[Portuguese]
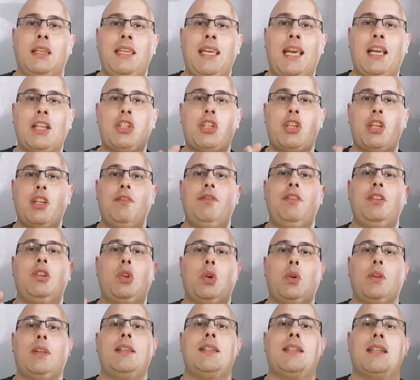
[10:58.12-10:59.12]
e ative
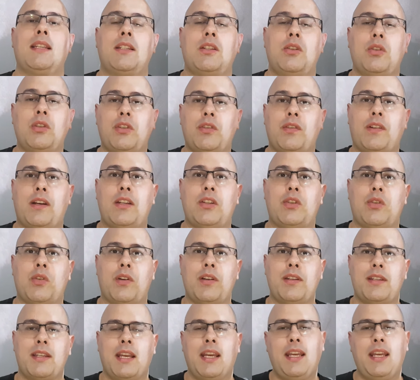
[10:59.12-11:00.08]
todas as notificações.